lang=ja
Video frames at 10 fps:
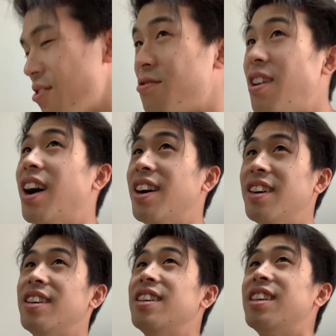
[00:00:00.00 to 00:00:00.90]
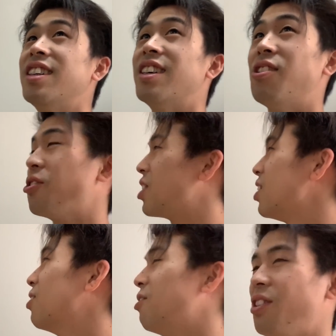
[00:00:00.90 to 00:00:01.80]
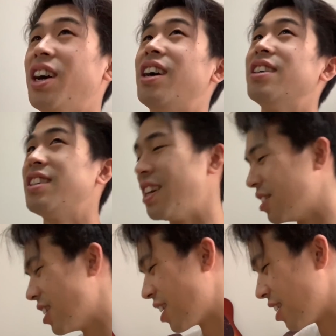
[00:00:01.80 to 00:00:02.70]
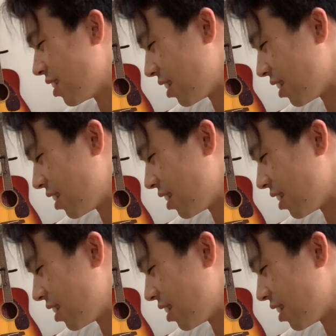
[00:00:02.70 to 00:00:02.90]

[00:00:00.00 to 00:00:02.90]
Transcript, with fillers: ふわ。大きい方は1000円ぐらいか